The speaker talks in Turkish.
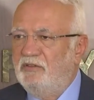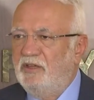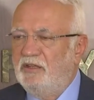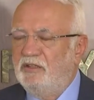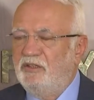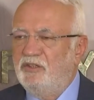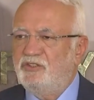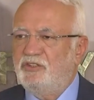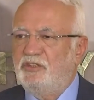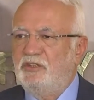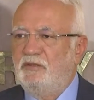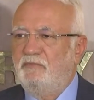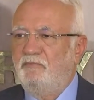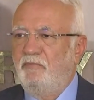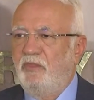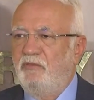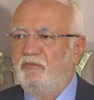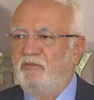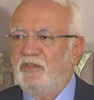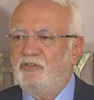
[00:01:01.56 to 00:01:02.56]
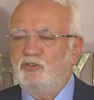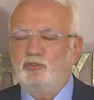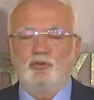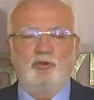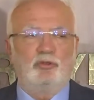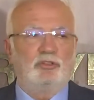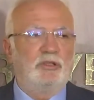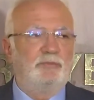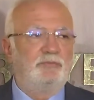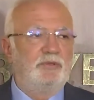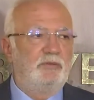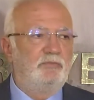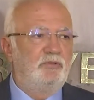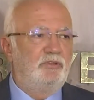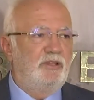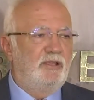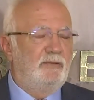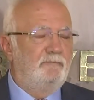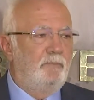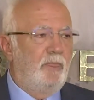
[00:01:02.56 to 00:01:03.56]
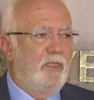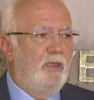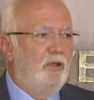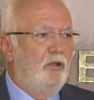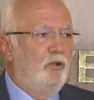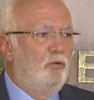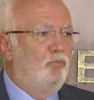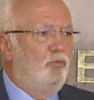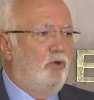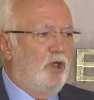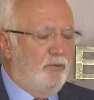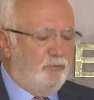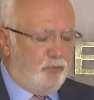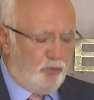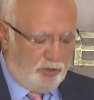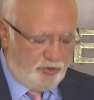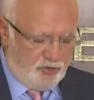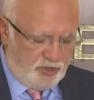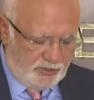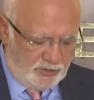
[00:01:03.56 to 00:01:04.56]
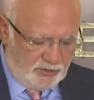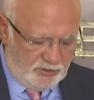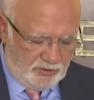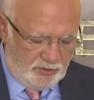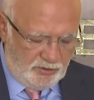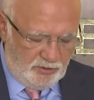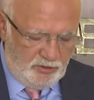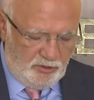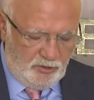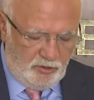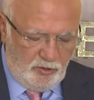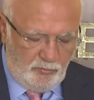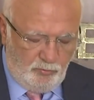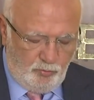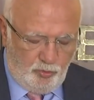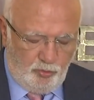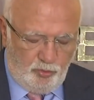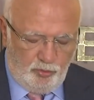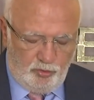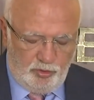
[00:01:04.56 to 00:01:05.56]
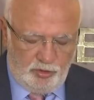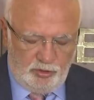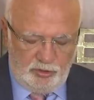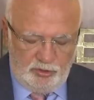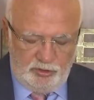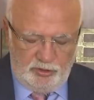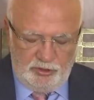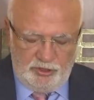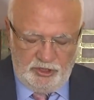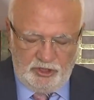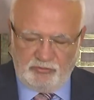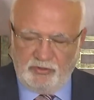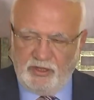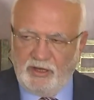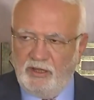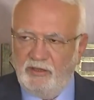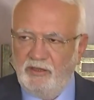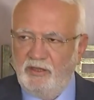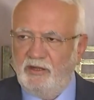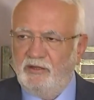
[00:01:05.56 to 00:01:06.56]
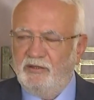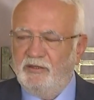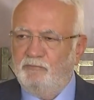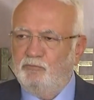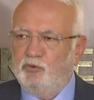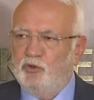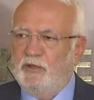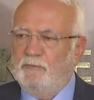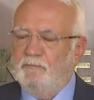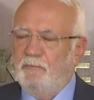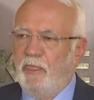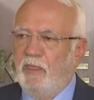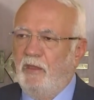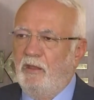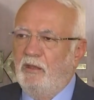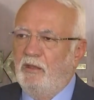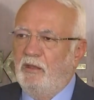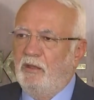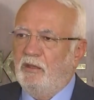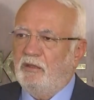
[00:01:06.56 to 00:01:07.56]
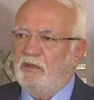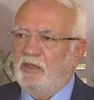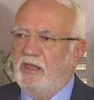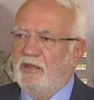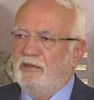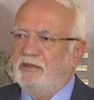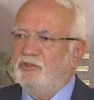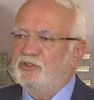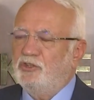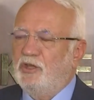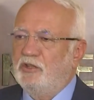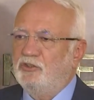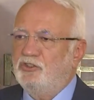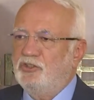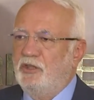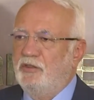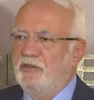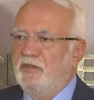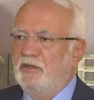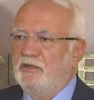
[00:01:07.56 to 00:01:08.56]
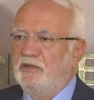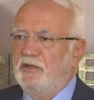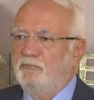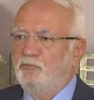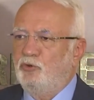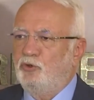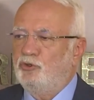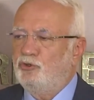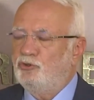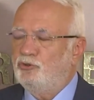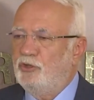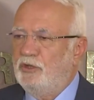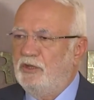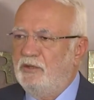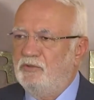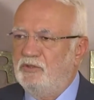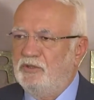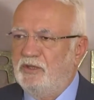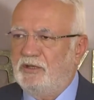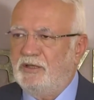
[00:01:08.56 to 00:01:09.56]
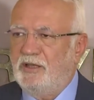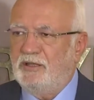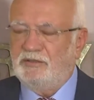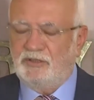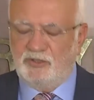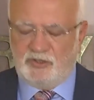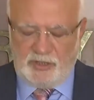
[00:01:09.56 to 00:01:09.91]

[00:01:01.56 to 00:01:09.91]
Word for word: vergisi ve sigorta priminden muaf olacak. Bu e, işverenlerin de buna kendi çalışanlarına bu kış döneminde katkı